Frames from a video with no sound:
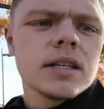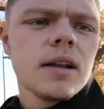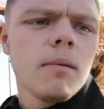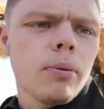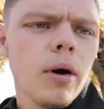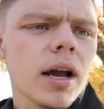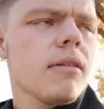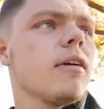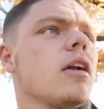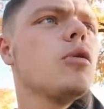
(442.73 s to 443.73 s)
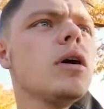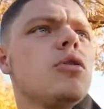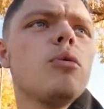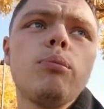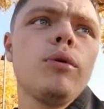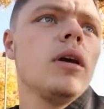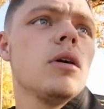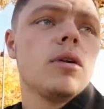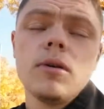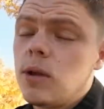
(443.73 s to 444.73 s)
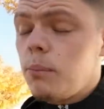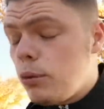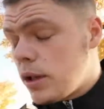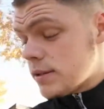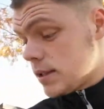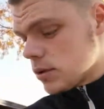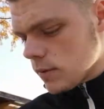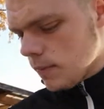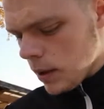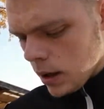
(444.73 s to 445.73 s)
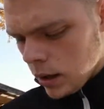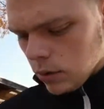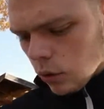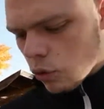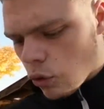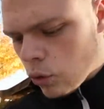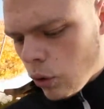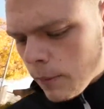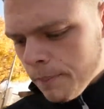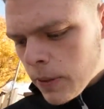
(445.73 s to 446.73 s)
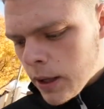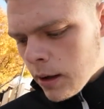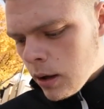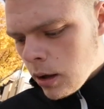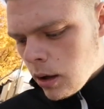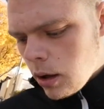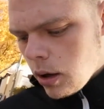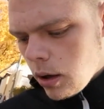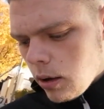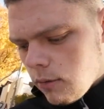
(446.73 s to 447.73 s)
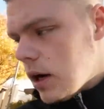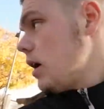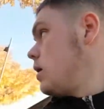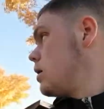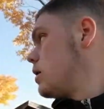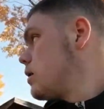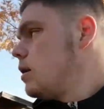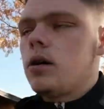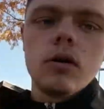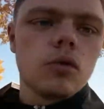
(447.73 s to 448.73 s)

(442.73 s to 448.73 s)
qui n'est plus arrivé à l'OL depuis le début de la saison. Donc du coup, voilà. Euh,